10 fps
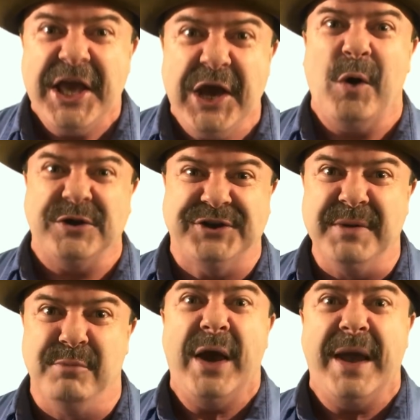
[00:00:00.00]
E
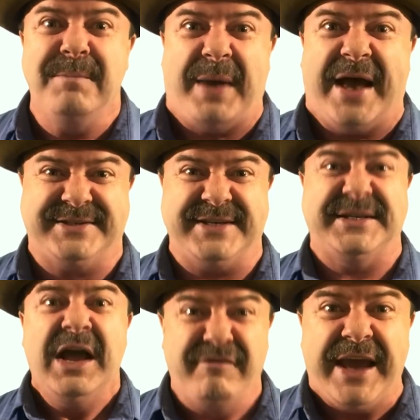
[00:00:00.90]
Rosimbo, em
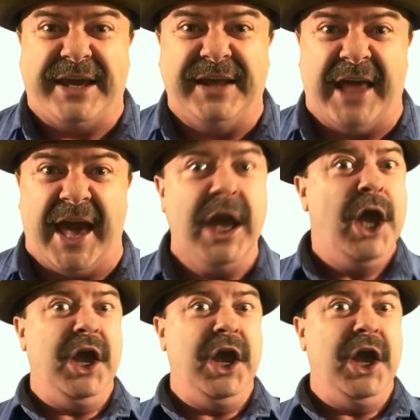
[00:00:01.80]
peças, vem que tem.